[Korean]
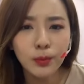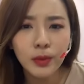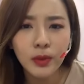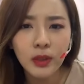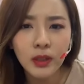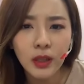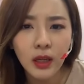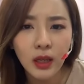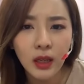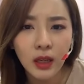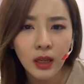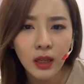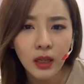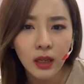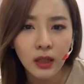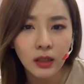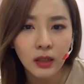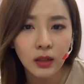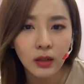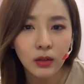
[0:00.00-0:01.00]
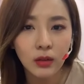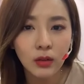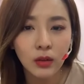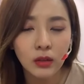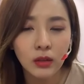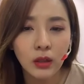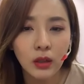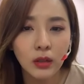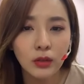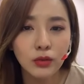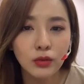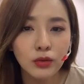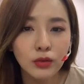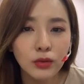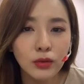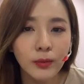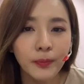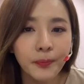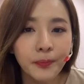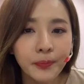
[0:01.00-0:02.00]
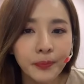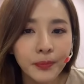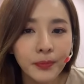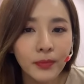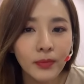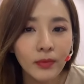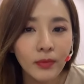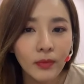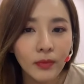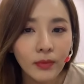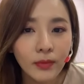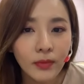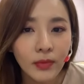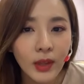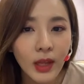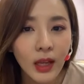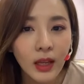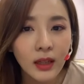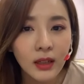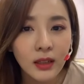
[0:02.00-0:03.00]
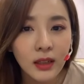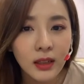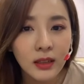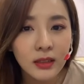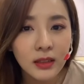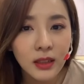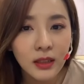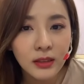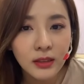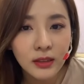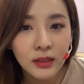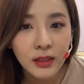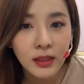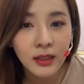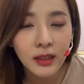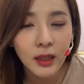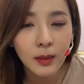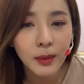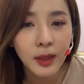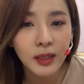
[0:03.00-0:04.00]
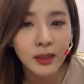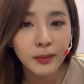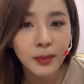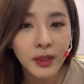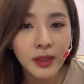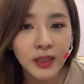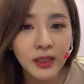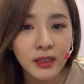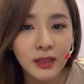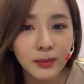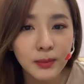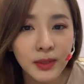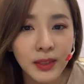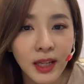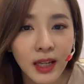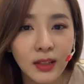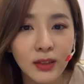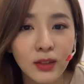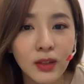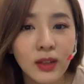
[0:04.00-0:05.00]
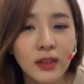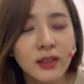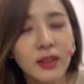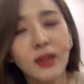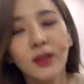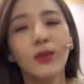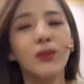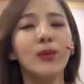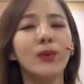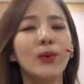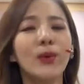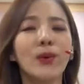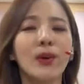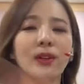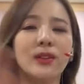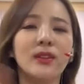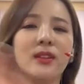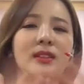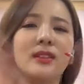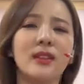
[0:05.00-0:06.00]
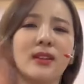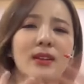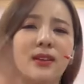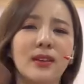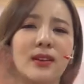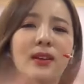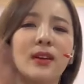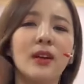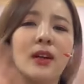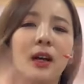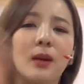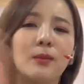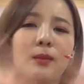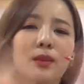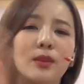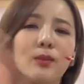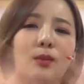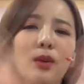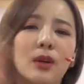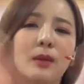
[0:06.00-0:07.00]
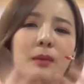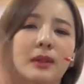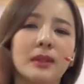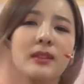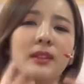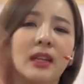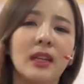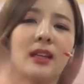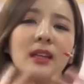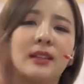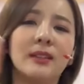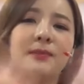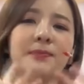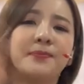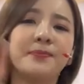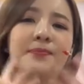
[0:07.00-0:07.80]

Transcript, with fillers: 준비해야 될 것 같아가지고 카자흐스탄에 많은 팬이 있습니다. 안녕하세요. 오 안녕하세요. 한 번도 못 가봤는데